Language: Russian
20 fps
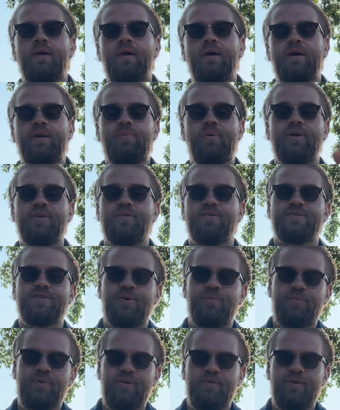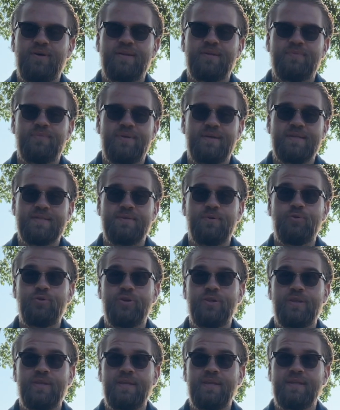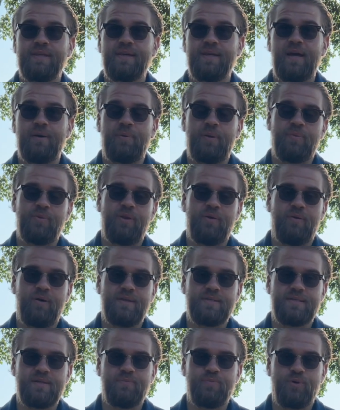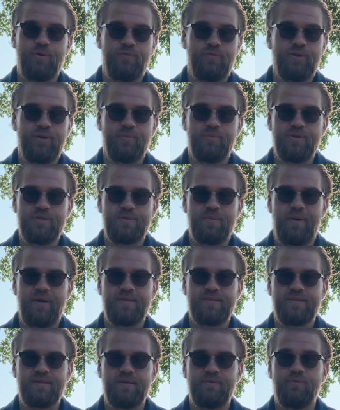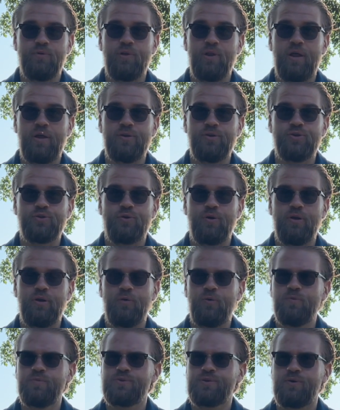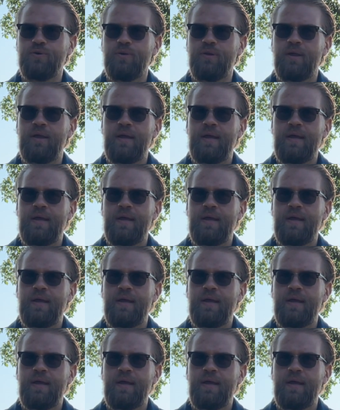Ребята, всем привет! Меня зовут Никита, я преподаватель профильной математики в онлайн-школе Умскол.